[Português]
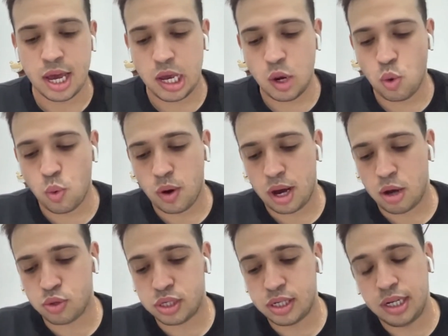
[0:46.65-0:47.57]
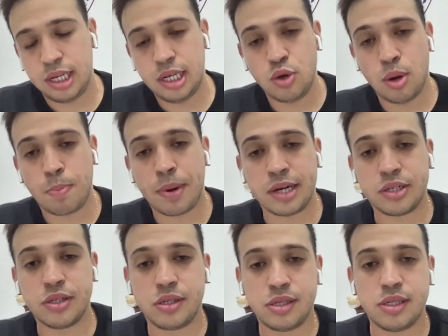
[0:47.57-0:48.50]
eu auxilio a
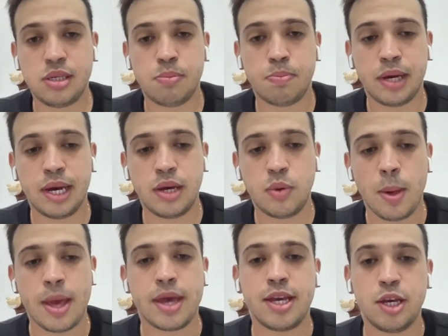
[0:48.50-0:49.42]
parte de desempenho,